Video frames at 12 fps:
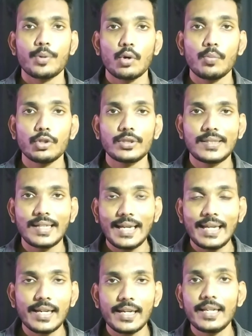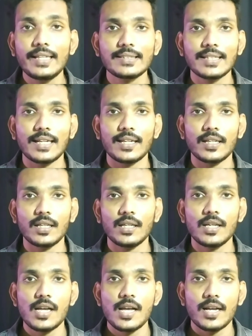ப்ரோமோ த்ரீ ரிலீஸ் ஆகிருக்கு
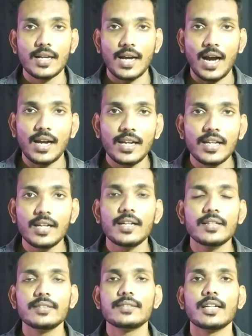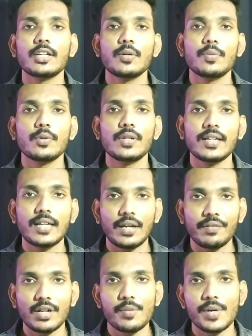காலையிலேருந்து சண்டை போட்டு
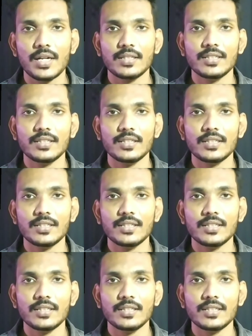கலவரமாக